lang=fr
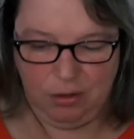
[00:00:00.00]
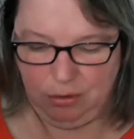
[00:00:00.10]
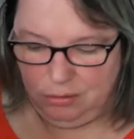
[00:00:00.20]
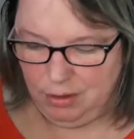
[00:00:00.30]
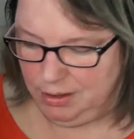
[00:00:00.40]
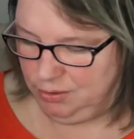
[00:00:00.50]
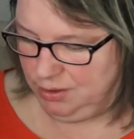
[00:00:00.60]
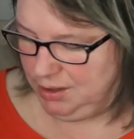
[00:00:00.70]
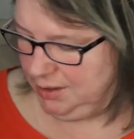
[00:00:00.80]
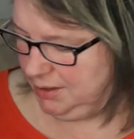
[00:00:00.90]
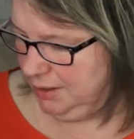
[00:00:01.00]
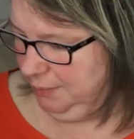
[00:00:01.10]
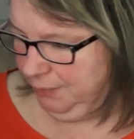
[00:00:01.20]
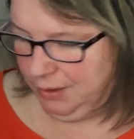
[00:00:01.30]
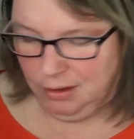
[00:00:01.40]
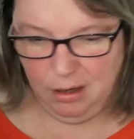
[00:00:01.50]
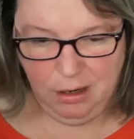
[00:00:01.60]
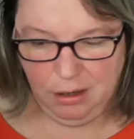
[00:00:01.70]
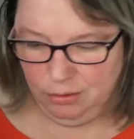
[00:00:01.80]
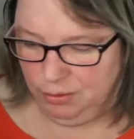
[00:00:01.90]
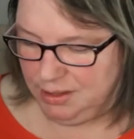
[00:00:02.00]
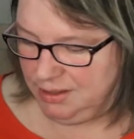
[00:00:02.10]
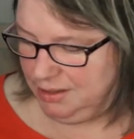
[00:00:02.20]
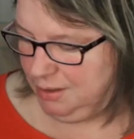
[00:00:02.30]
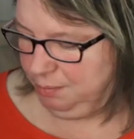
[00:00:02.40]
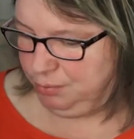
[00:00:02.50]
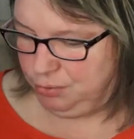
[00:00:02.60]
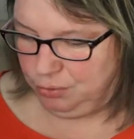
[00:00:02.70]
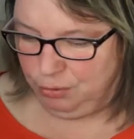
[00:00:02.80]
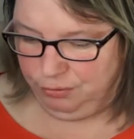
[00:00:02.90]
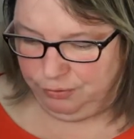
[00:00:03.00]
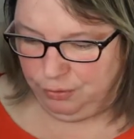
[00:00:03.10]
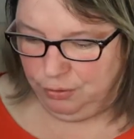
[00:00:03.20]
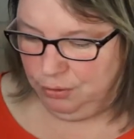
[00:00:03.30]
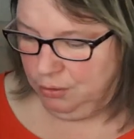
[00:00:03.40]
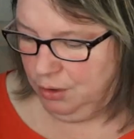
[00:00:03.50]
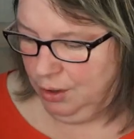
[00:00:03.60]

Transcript: sur quoi les utiliser. Donc ça c'était pour Truffaut.